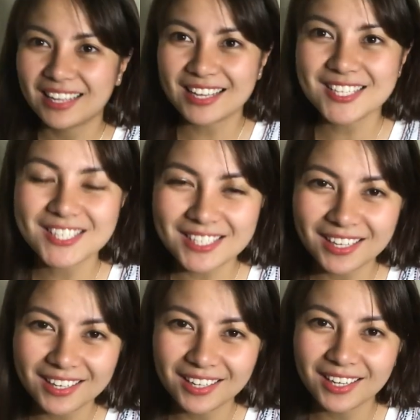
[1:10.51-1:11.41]
Kasi,
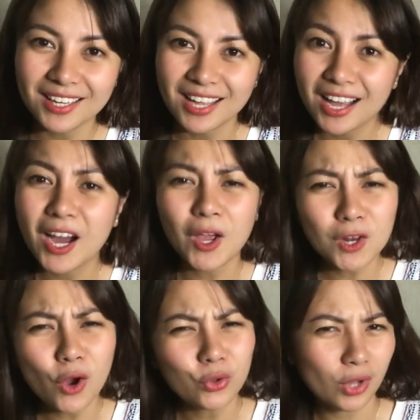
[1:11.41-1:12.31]

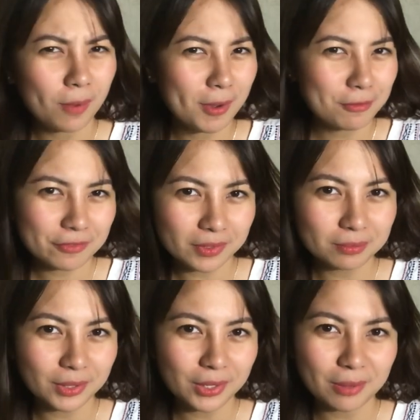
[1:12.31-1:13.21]
ngayon ako
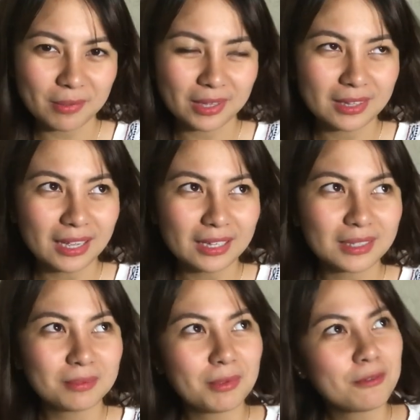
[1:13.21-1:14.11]
nakapag-film ng gabi
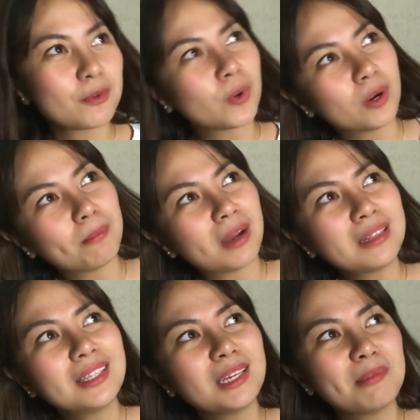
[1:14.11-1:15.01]
dahil before,
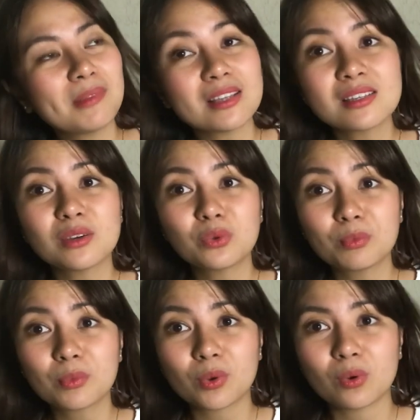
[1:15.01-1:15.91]
ang dilim nga sa
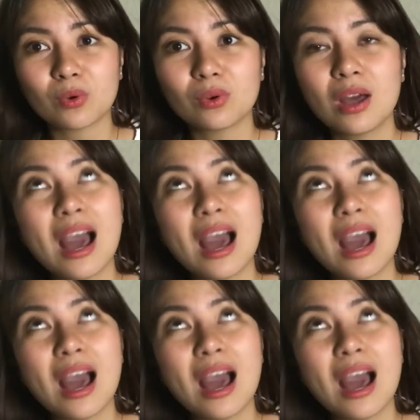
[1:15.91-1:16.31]
room ko.